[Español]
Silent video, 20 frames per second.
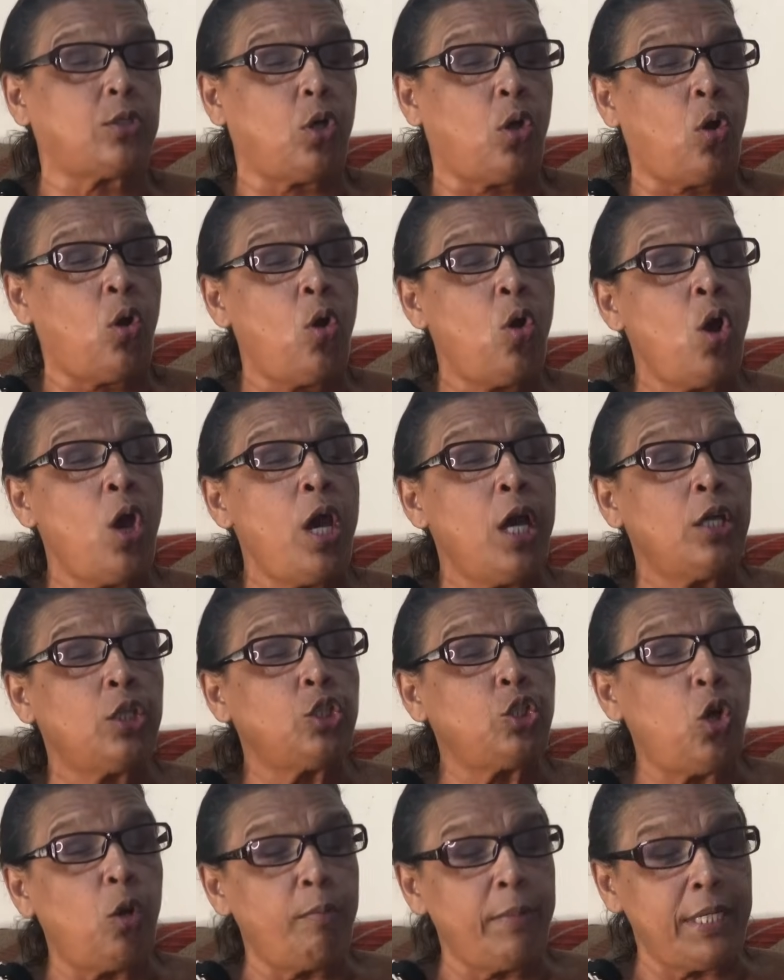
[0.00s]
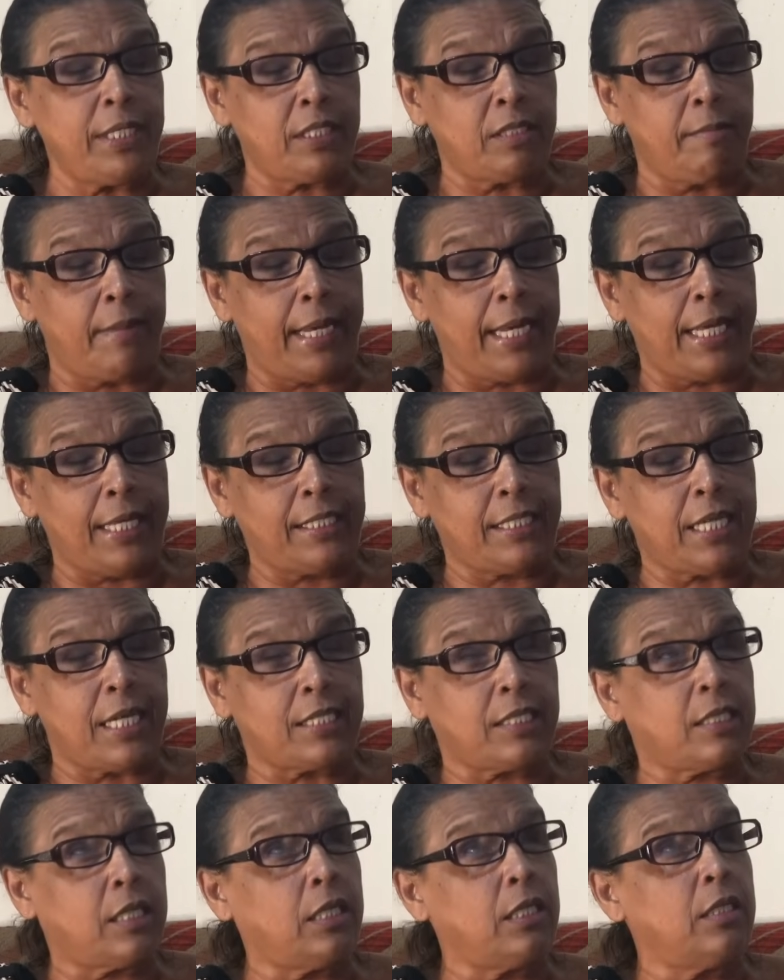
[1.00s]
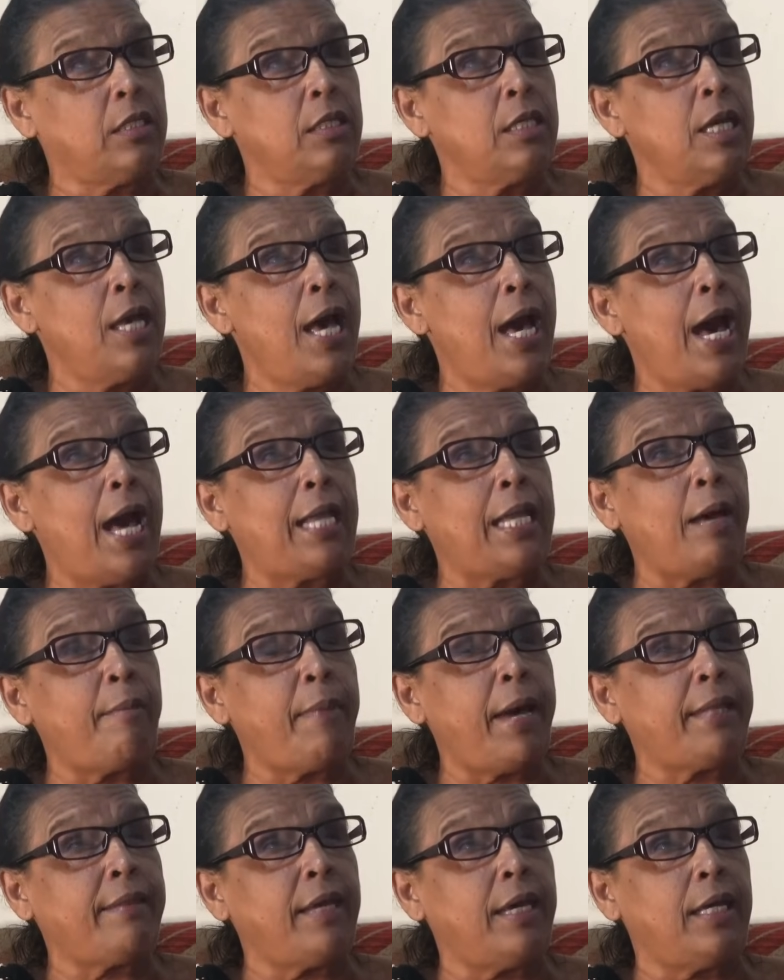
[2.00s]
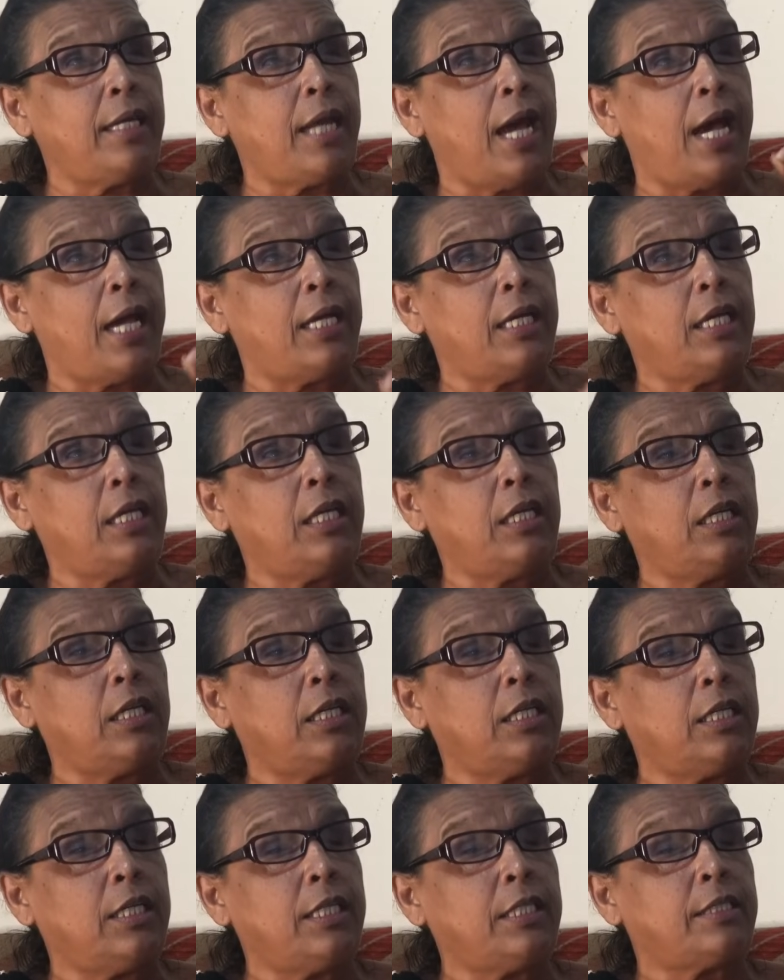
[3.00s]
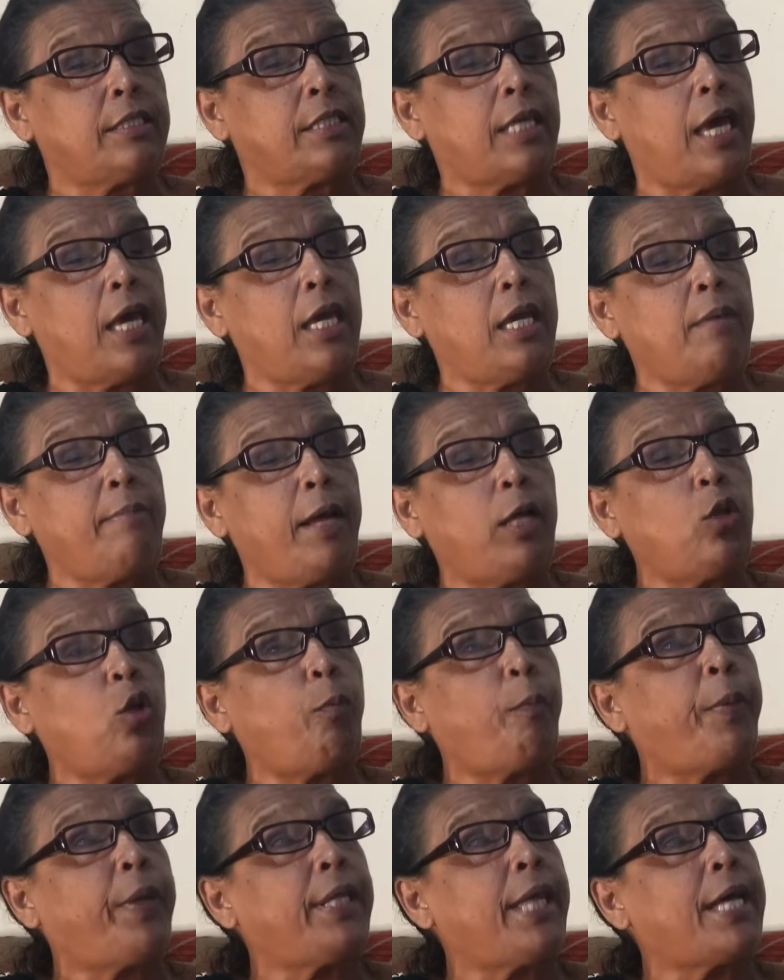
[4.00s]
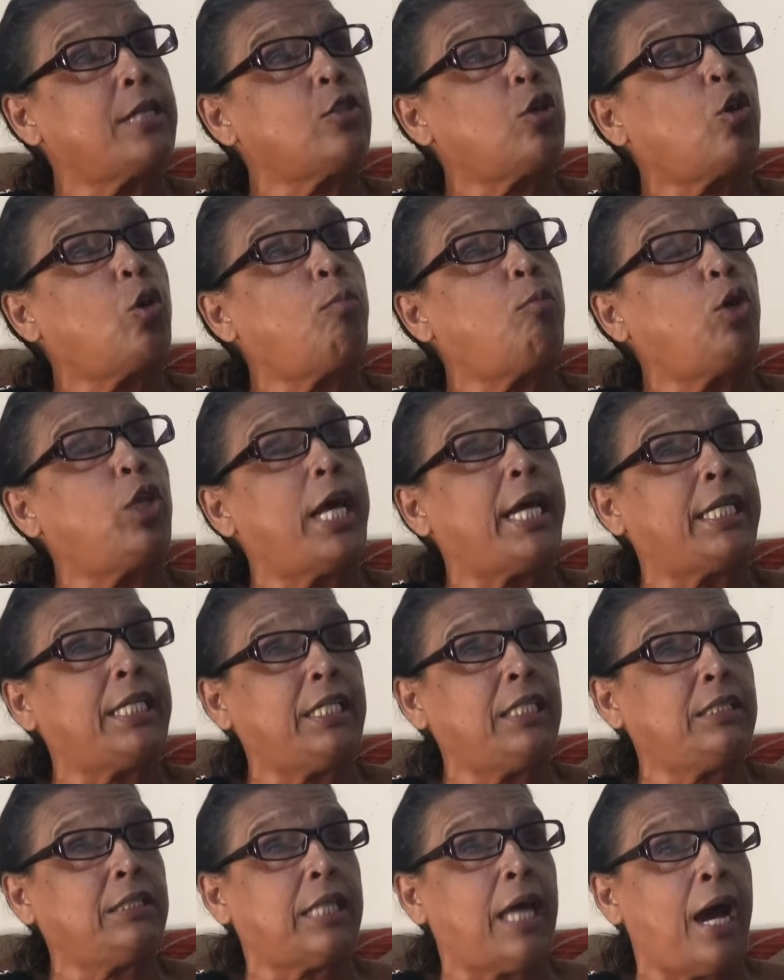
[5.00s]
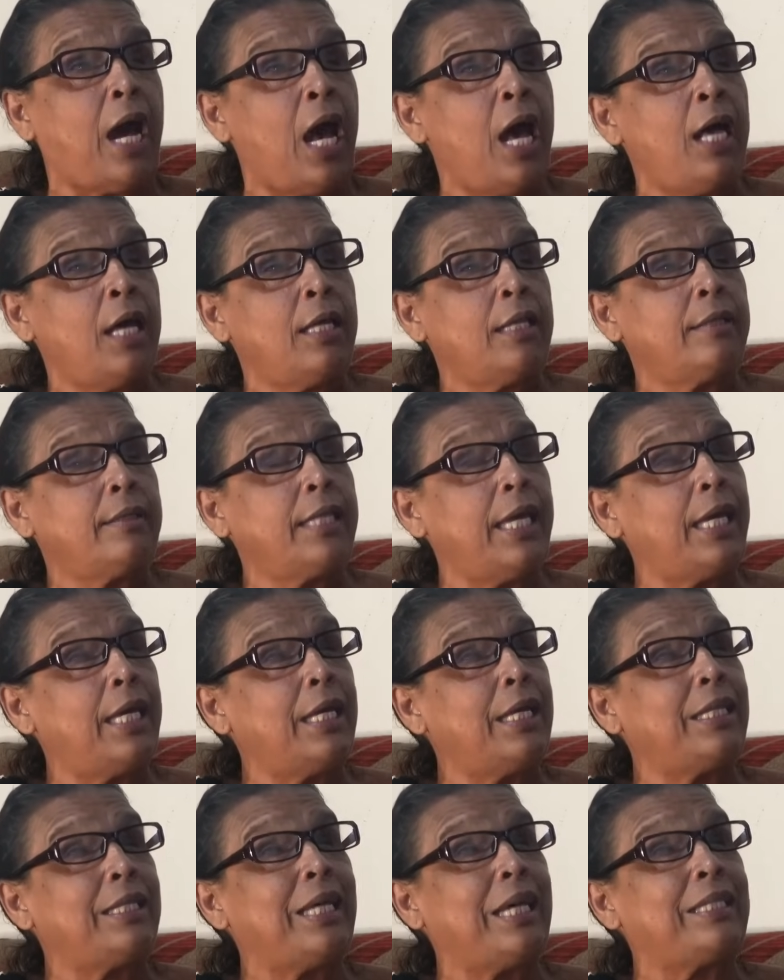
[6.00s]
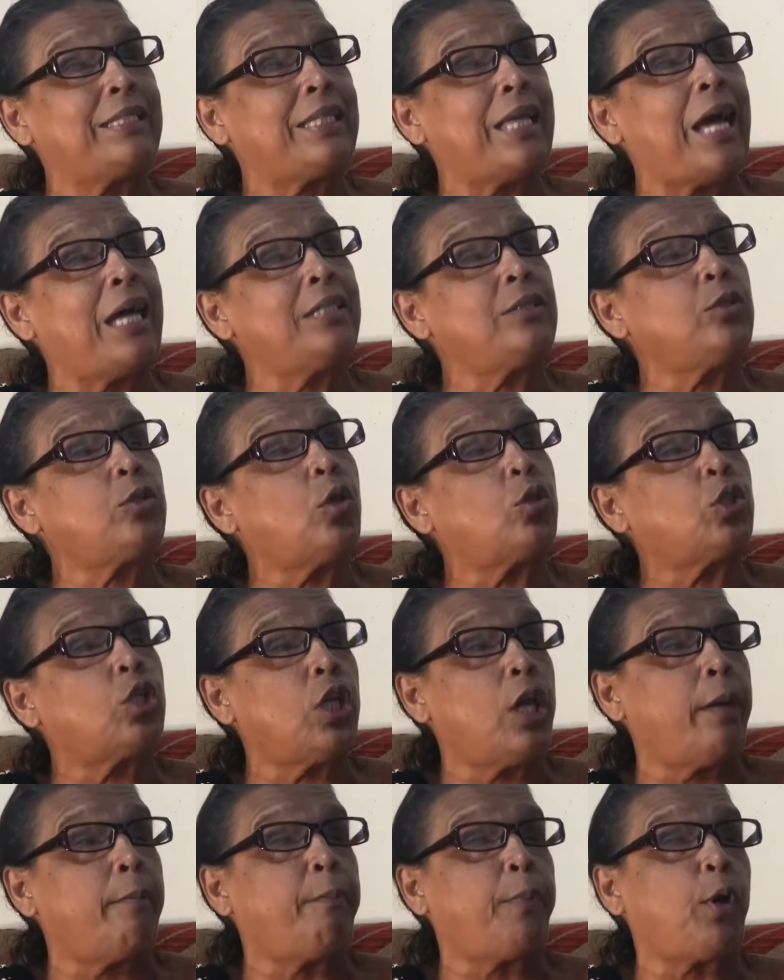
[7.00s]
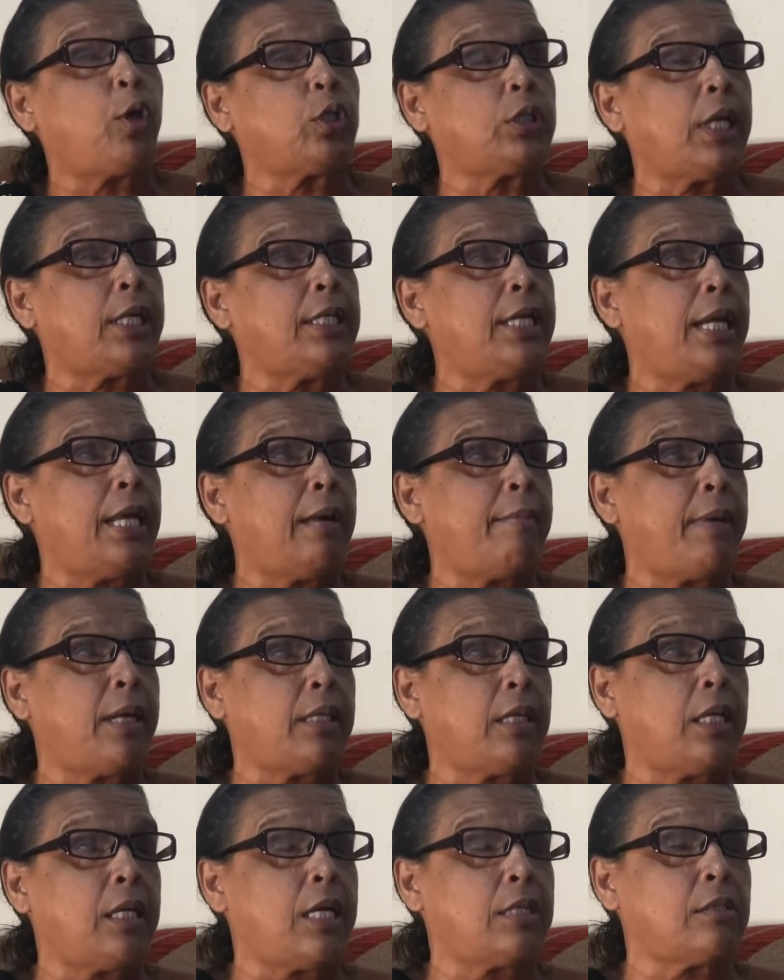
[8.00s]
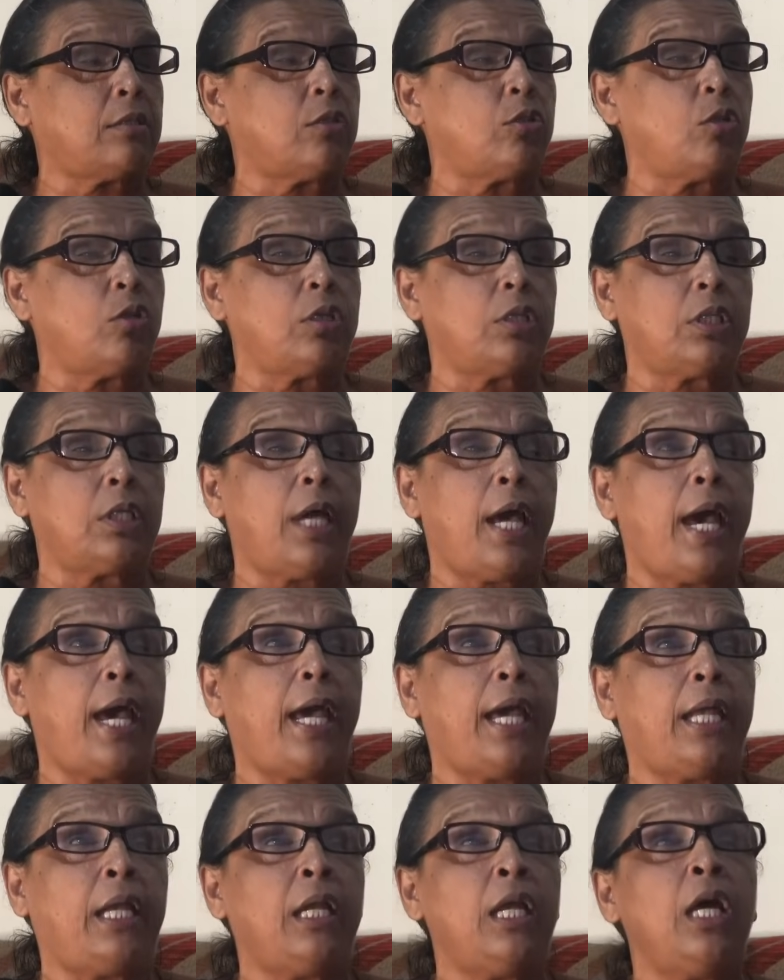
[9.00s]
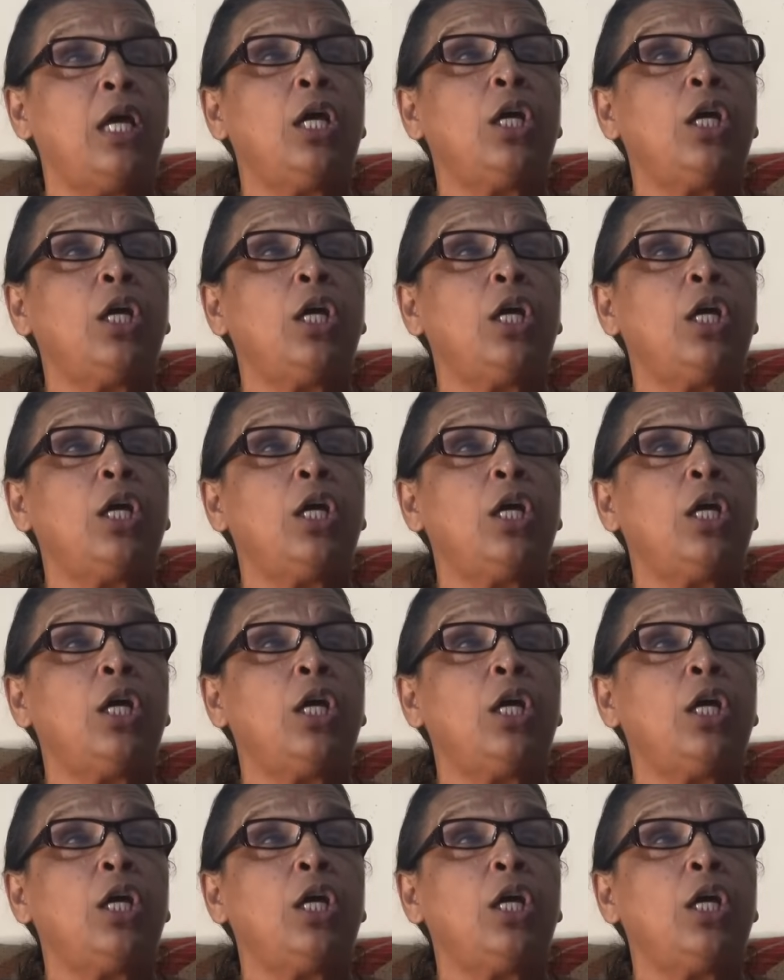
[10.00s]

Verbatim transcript: Yo yo misma le hice así a la madera y, se iban los pedazos como lanita De, tanto tiempo que tenía la madera así, yo le dije a él,